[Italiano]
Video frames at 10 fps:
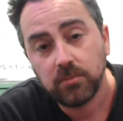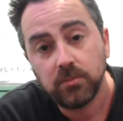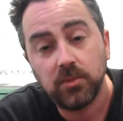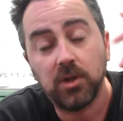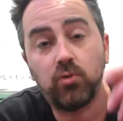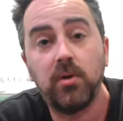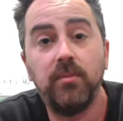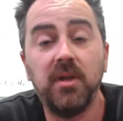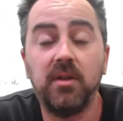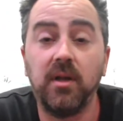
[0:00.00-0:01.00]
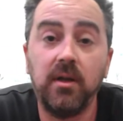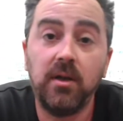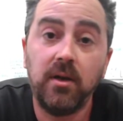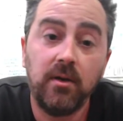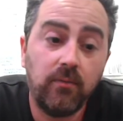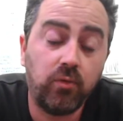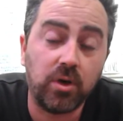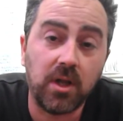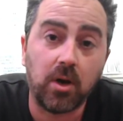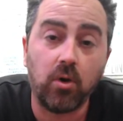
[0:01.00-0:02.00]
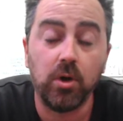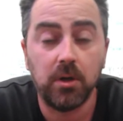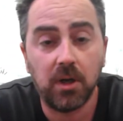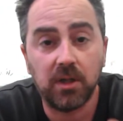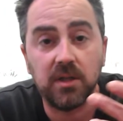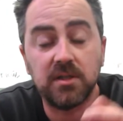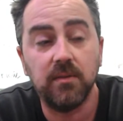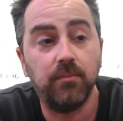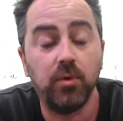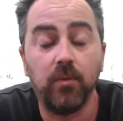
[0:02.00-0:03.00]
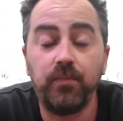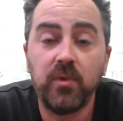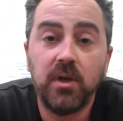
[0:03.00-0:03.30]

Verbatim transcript: Naturalmente fuori da noi, ad esempio,